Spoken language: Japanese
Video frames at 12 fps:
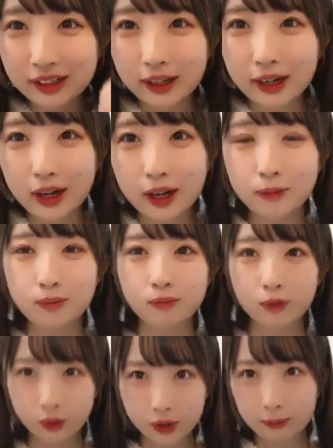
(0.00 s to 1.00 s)
だから
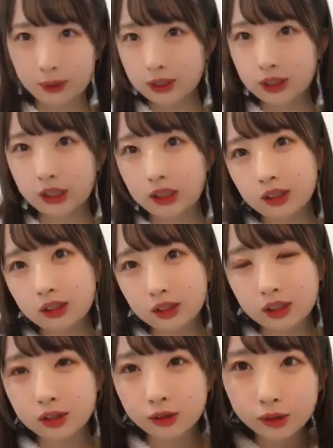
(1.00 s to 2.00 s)
起きました
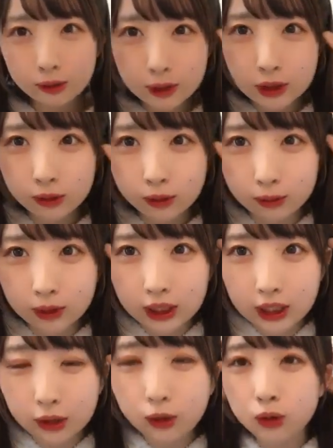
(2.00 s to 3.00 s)
でショールームしようと思って
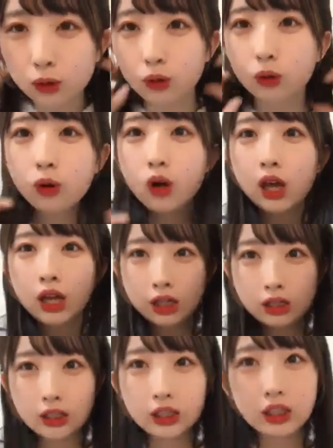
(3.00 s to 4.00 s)
昨日
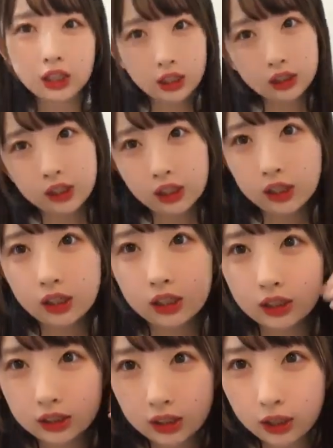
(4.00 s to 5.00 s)
できなかったやない
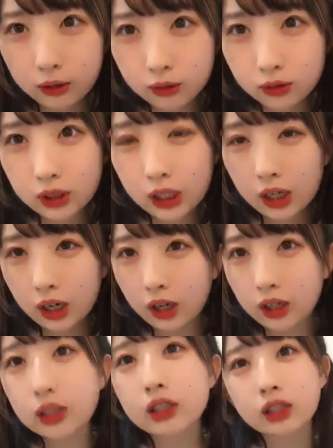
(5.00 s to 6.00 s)
ですか夜やか
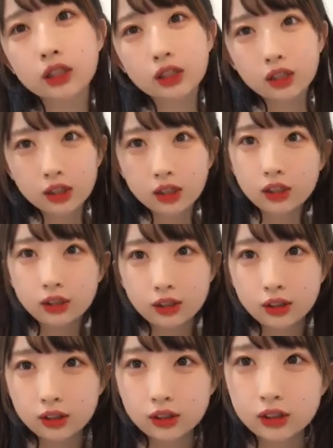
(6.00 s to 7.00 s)
ら朝
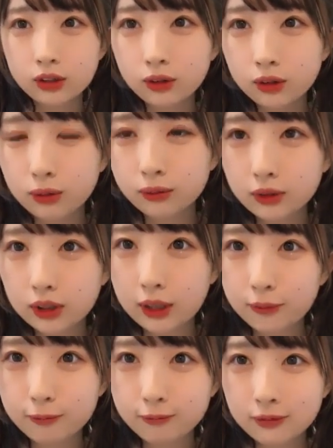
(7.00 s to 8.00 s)
しようと思って
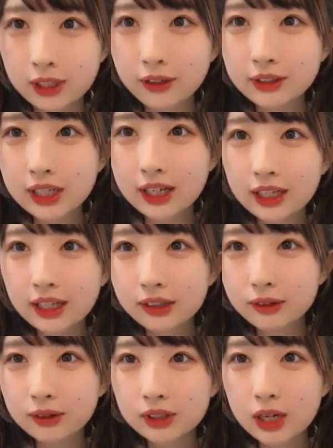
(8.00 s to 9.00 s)
ひろさんありが
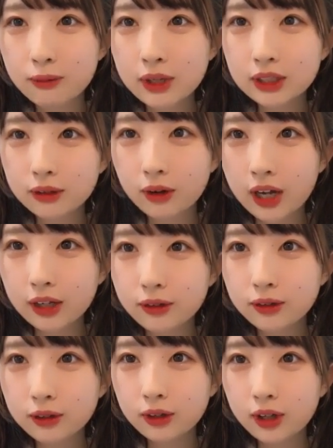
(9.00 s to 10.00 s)
とうございますおは
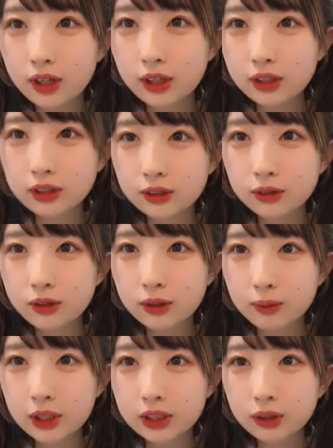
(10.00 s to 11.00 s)
ようすごい
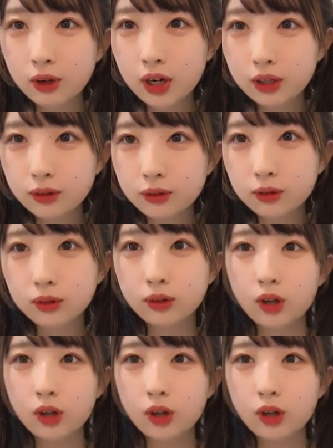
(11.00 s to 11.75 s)
めっちゃおはよう